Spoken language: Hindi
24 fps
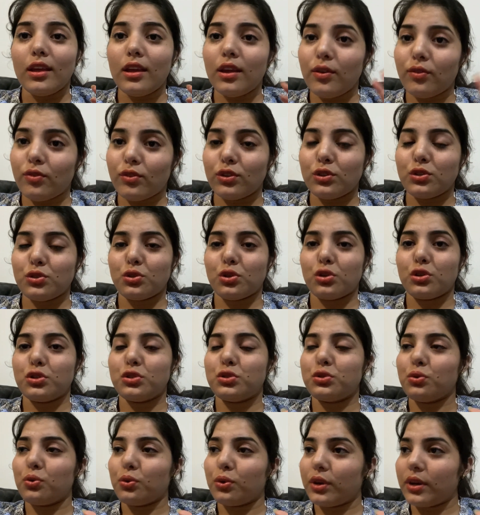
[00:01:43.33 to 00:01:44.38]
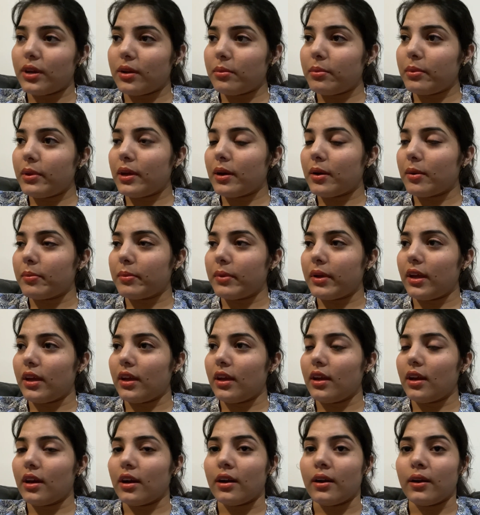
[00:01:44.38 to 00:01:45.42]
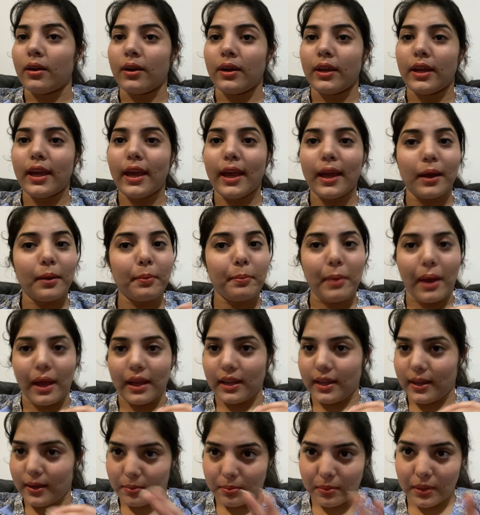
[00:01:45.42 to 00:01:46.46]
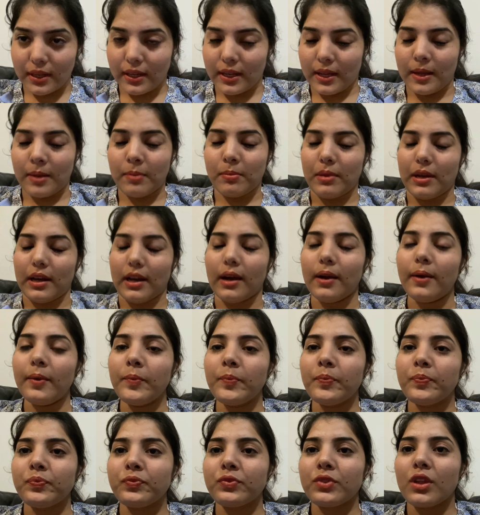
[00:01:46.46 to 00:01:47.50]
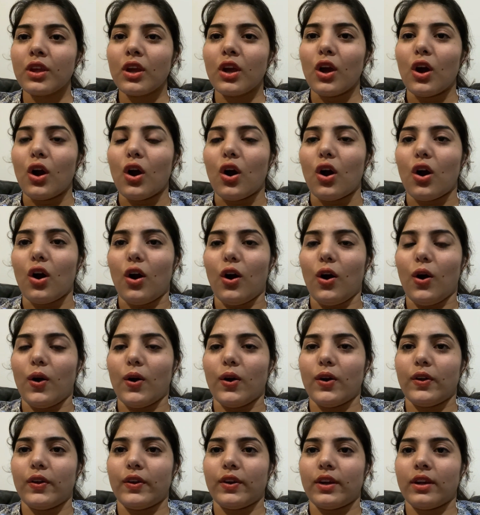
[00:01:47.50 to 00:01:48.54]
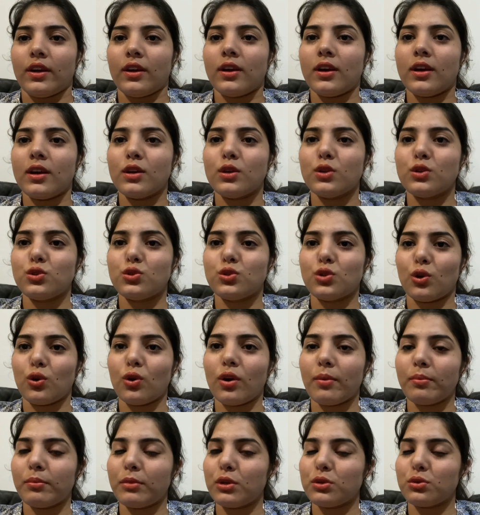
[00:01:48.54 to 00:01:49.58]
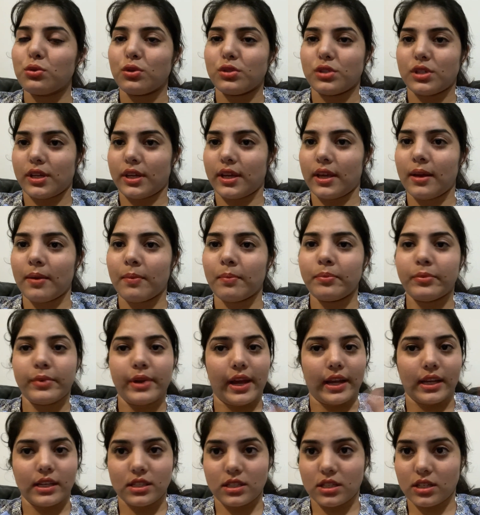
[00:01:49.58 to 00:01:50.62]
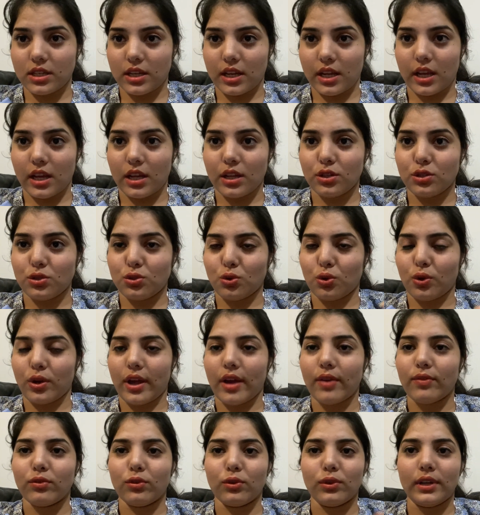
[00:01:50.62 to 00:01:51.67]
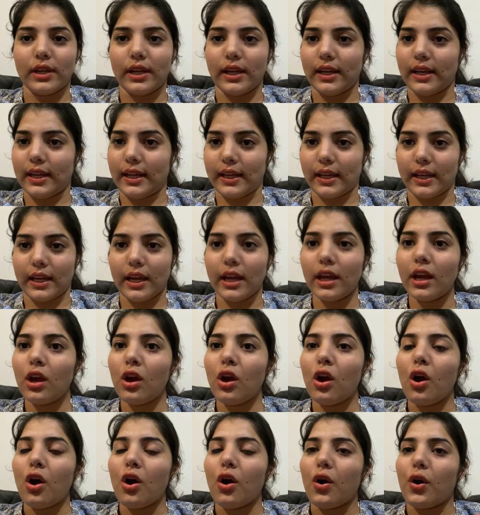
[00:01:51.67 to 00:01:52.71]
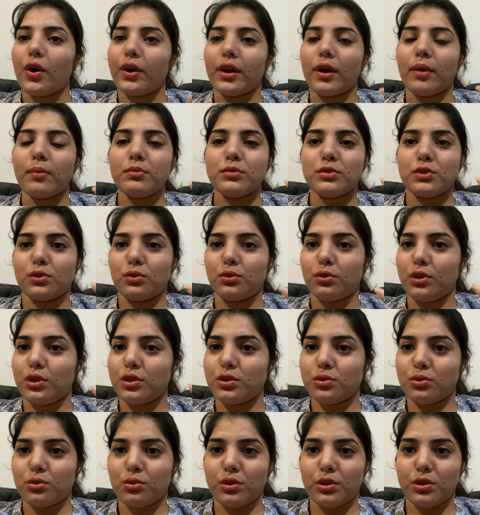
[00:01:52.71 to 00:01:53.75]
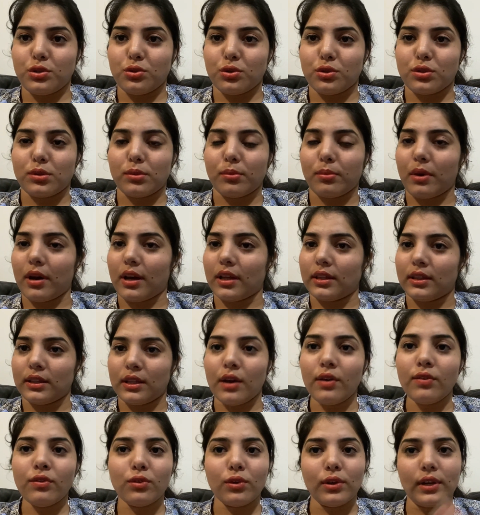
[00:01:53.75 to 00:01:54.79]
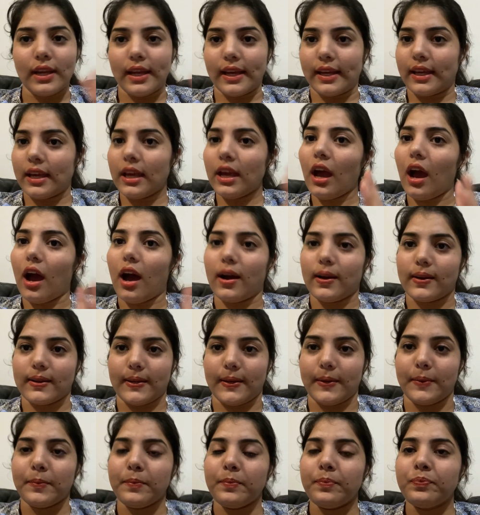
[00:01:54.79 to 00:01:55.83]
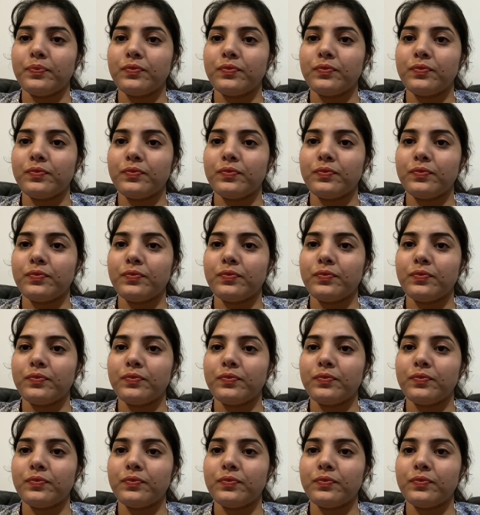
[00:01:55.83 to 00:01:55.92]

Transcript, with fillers: इवन uh, जो शुगर भी हमें uh, एक पैकेट भी नहीं मिला और चलो हमने सोचा कि हम नेक्स्ट डे जो है वो ले लेंगे और हम ज़रूरी ज़रूरी जो सामान था वो लेके आ गए